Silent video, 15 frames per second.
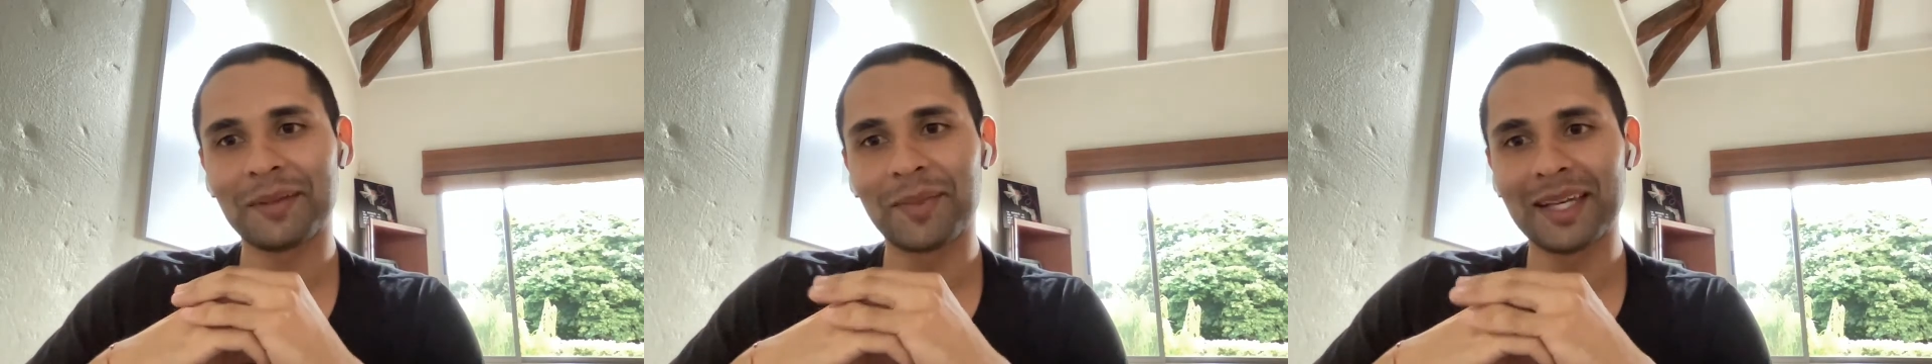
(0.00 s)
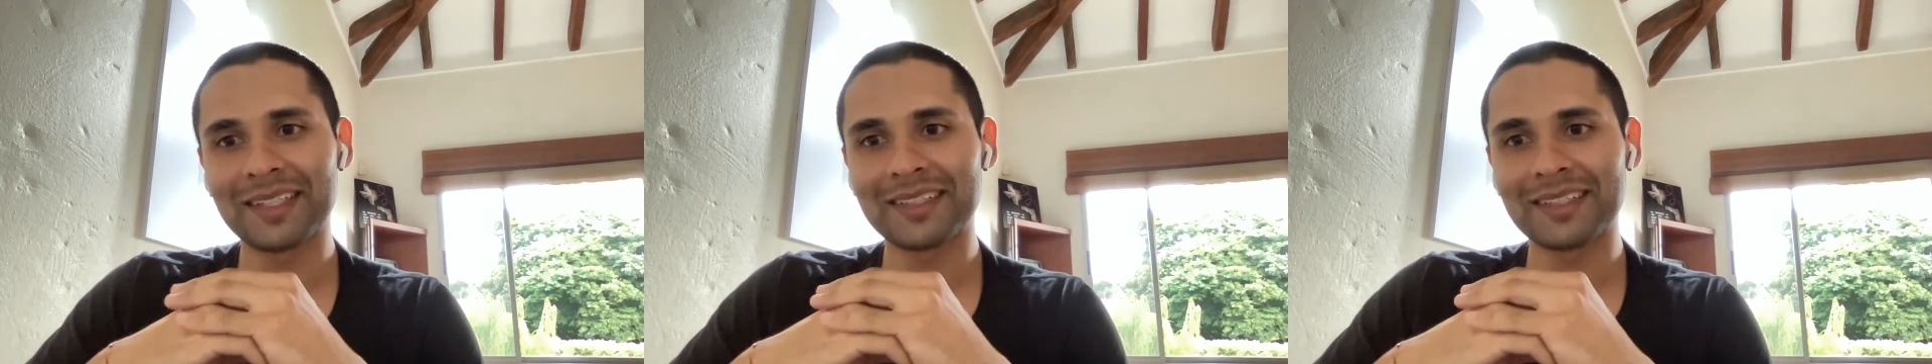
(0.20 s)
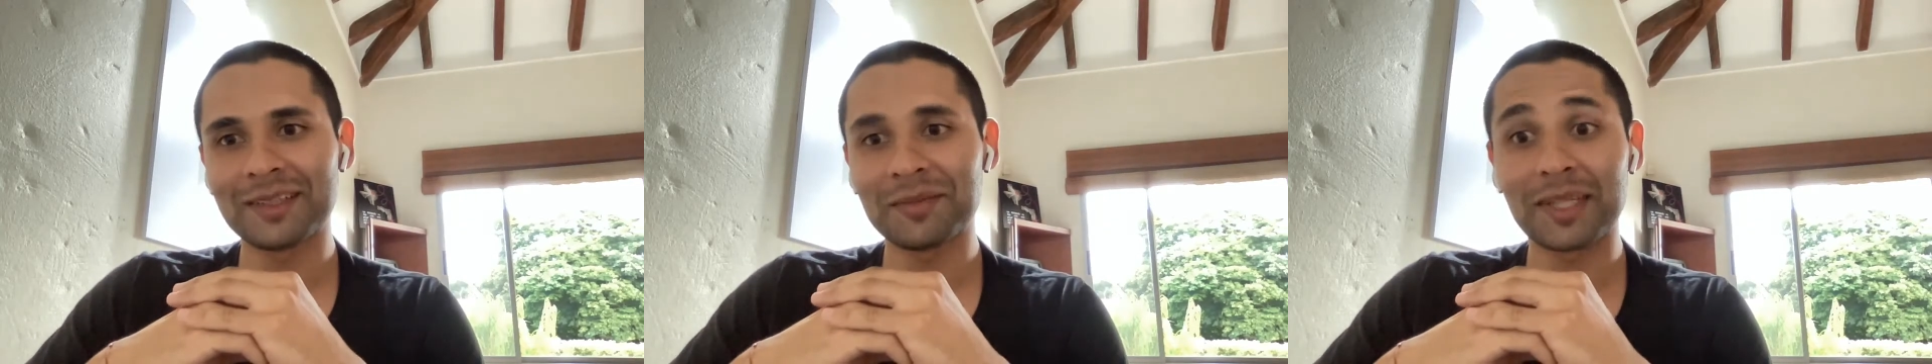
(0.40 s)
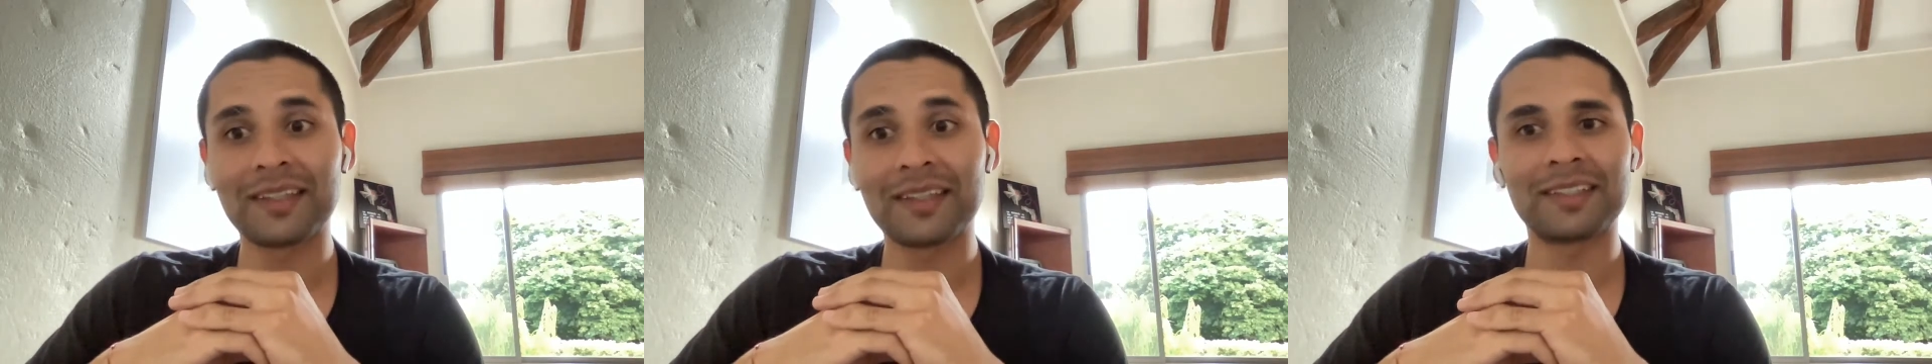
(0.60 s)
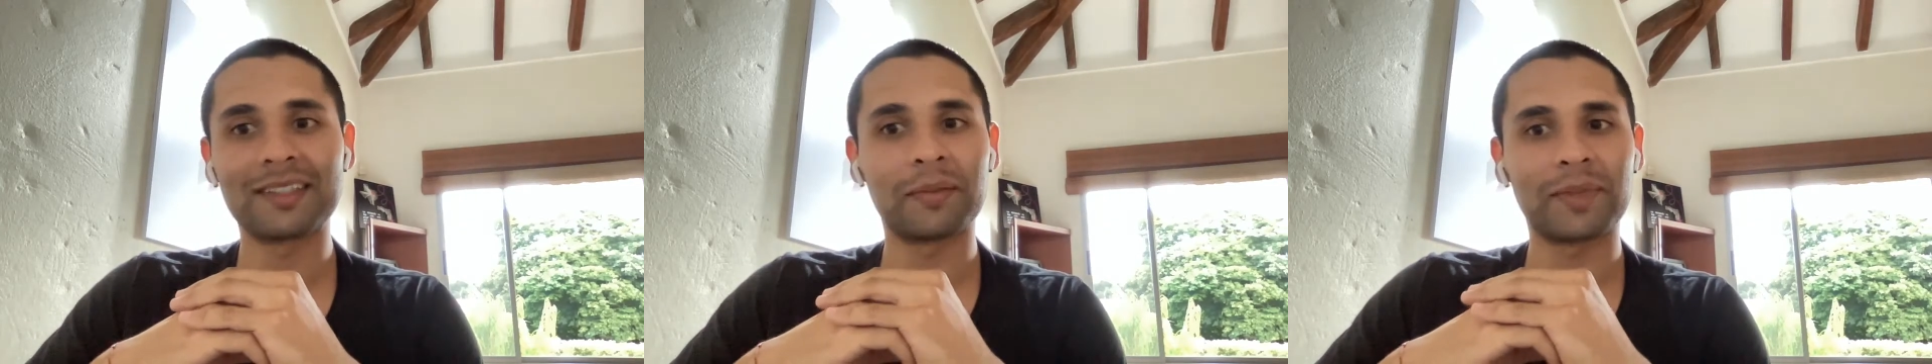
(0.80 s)
meses
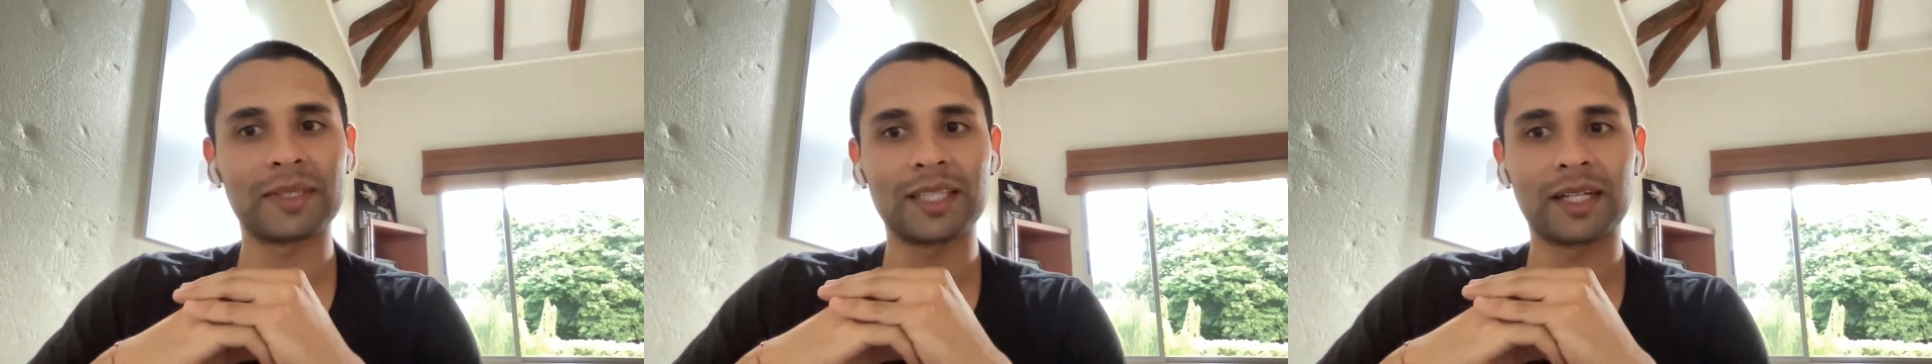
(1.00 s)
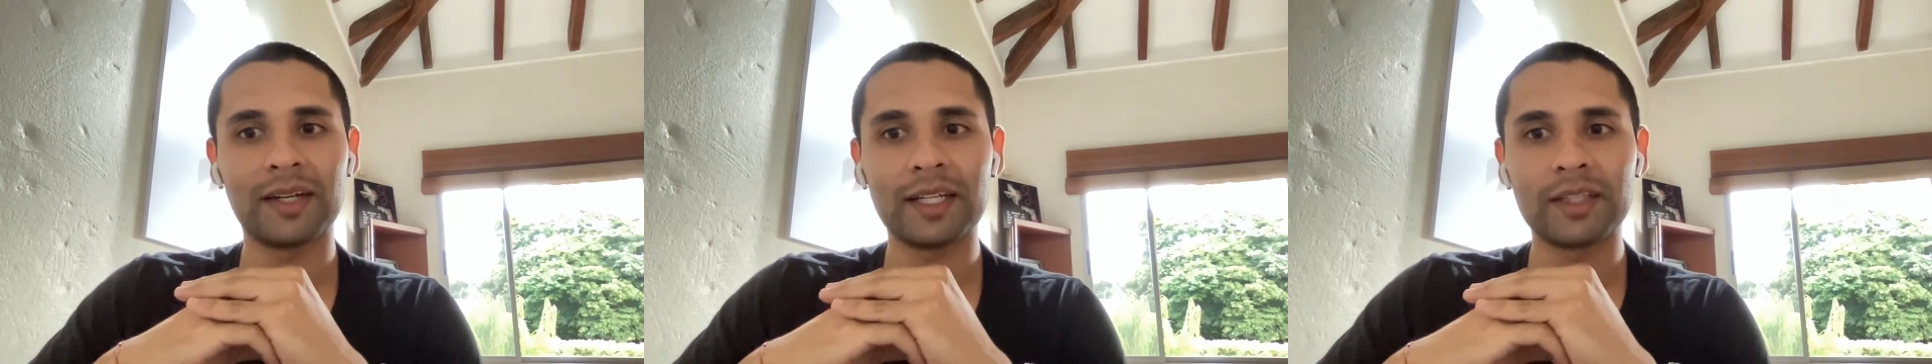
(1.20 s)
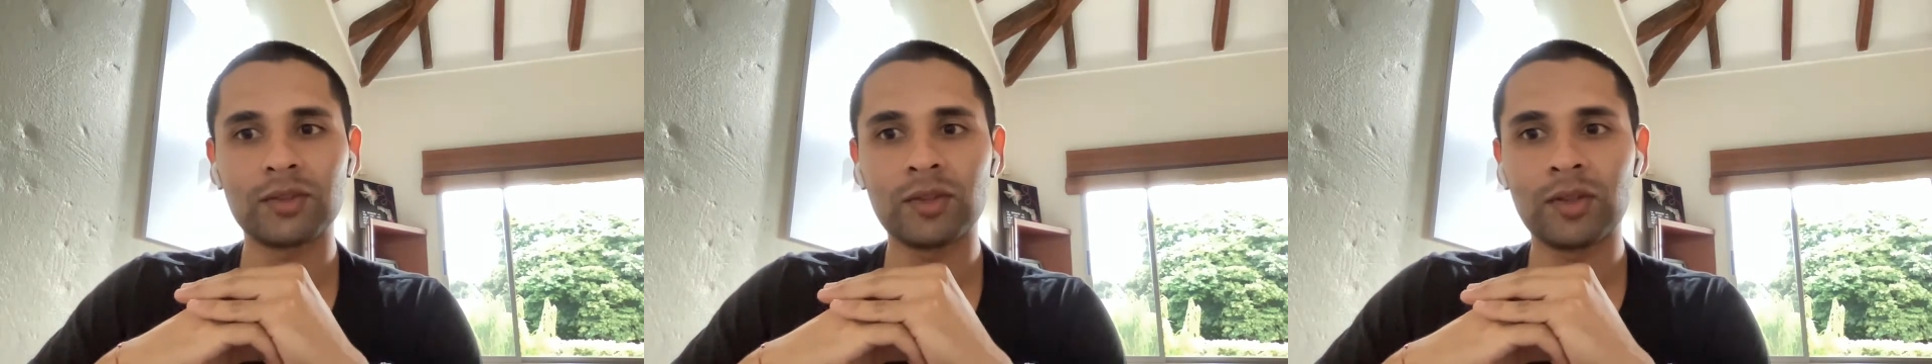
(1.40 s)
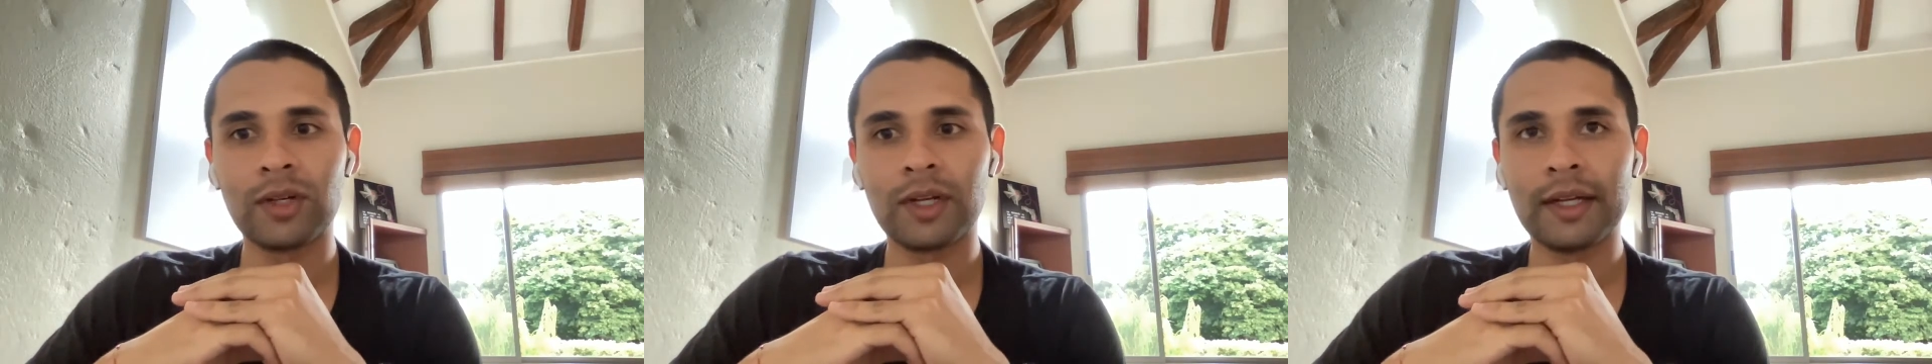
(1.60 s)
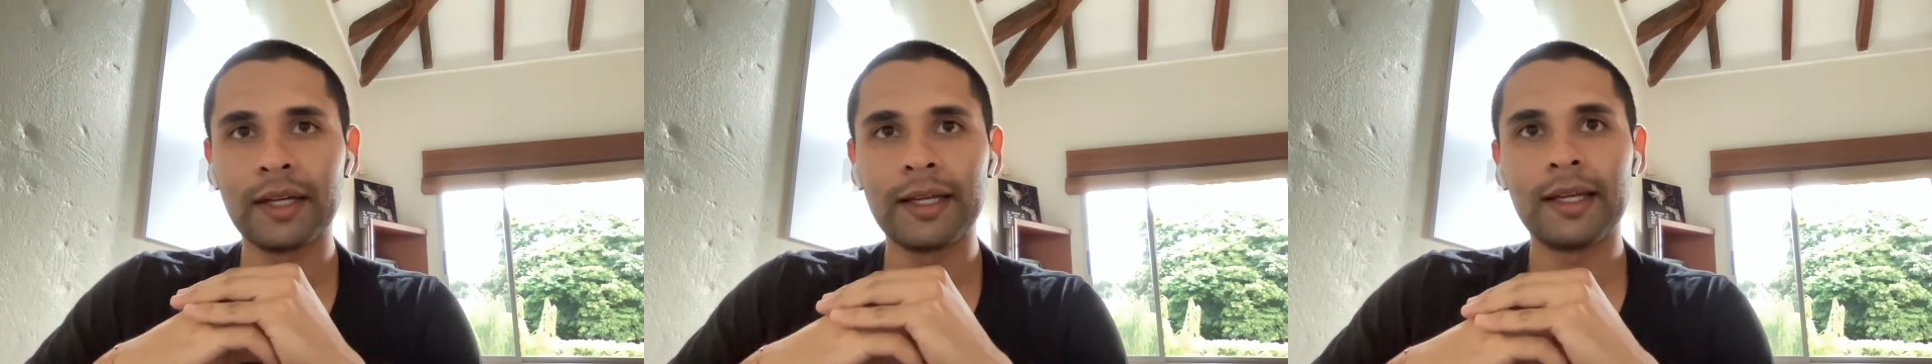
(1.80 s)
mientras que pasaba eso.
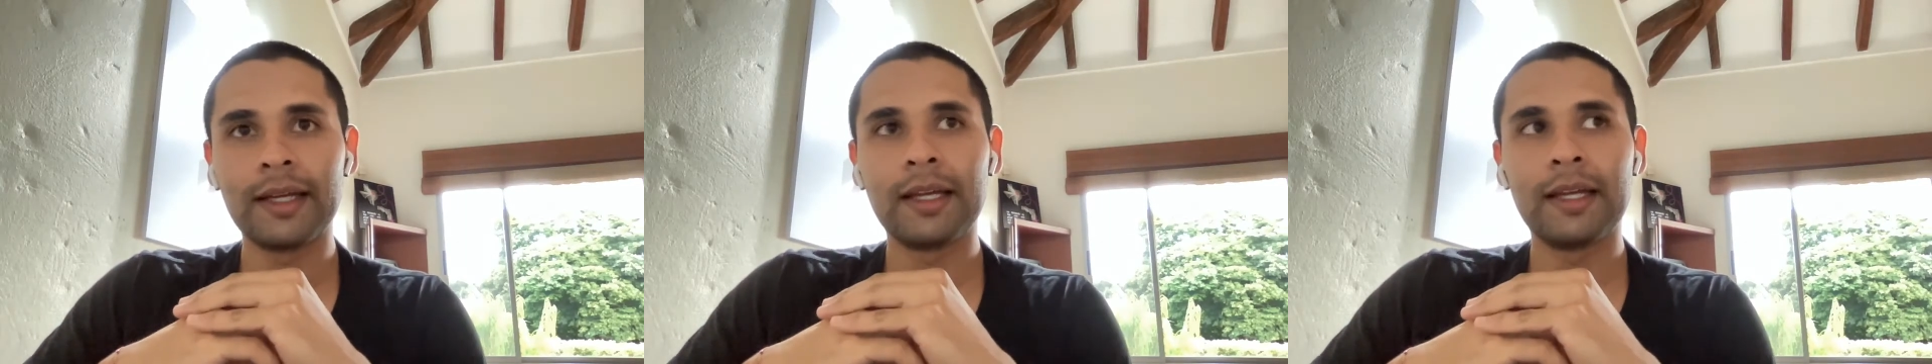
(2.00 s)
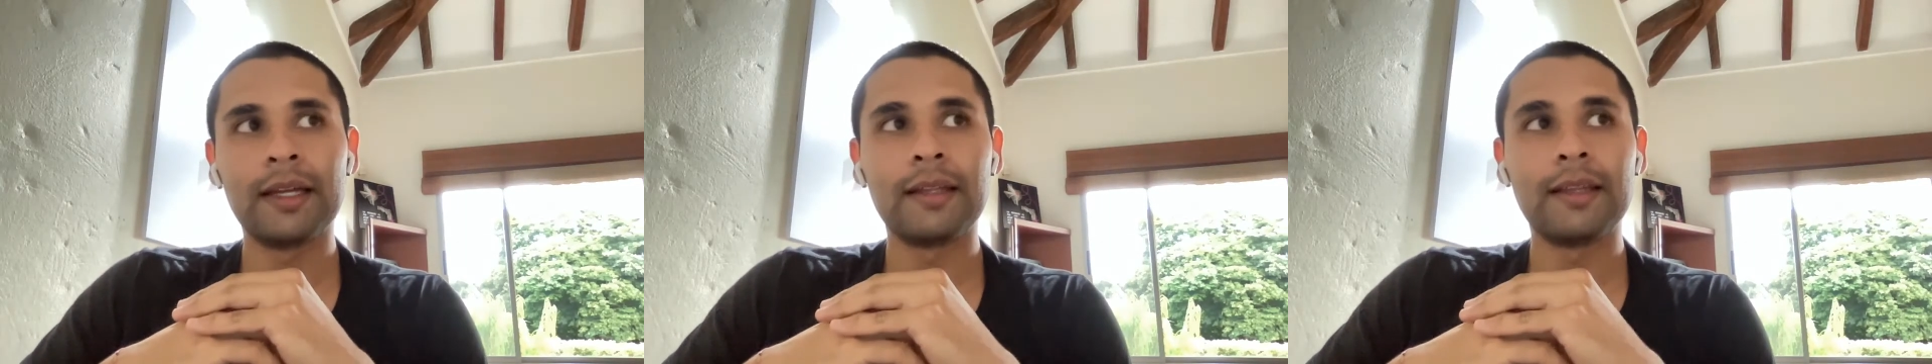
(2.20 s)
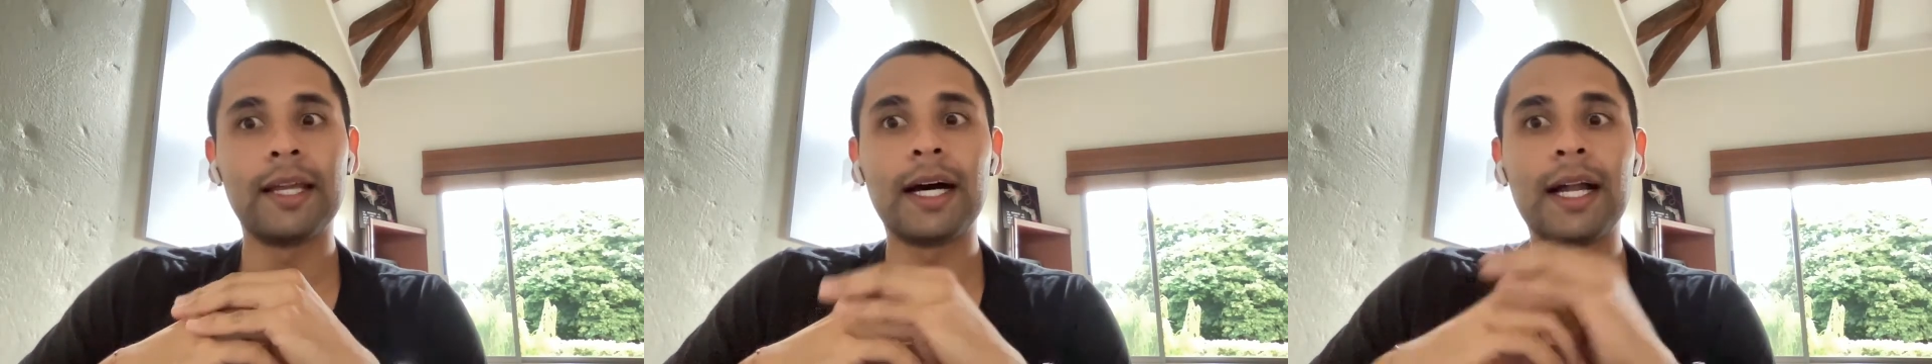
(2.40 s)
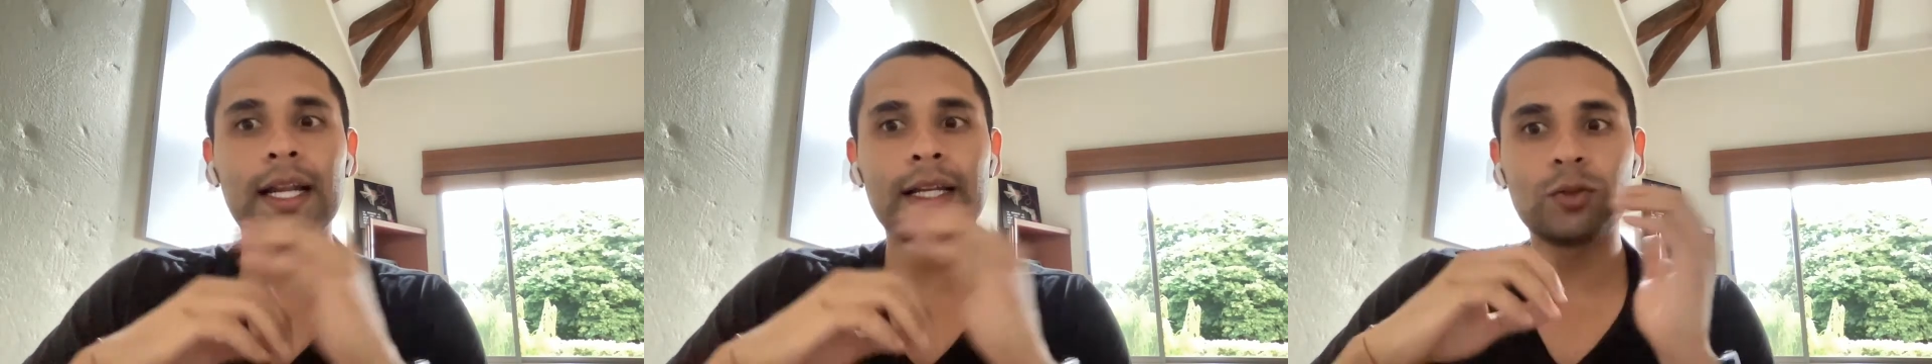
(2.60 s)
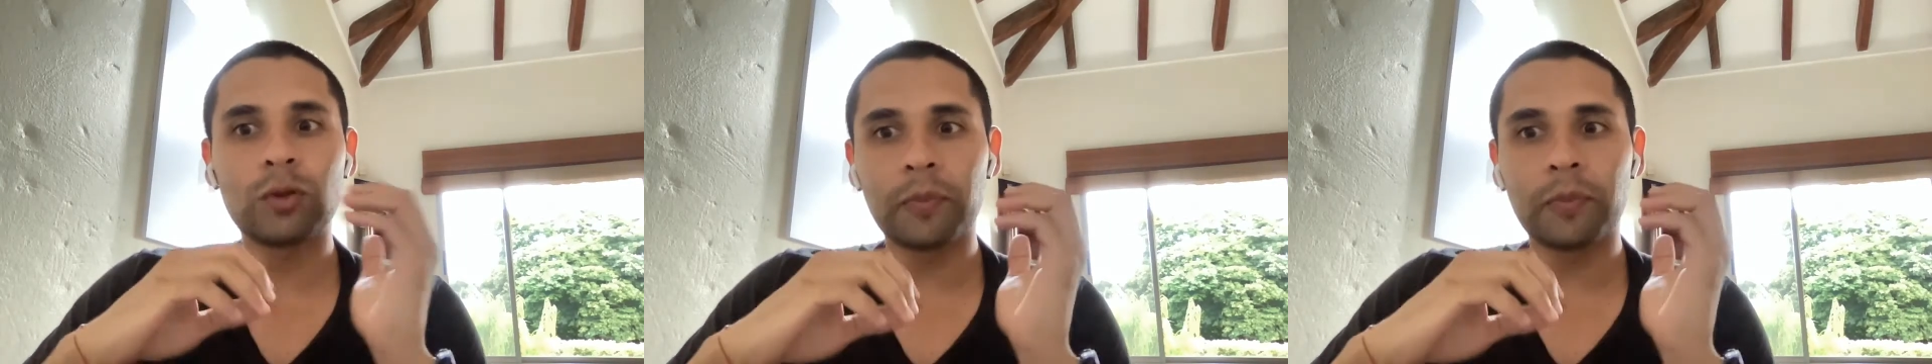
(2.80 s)
Dada la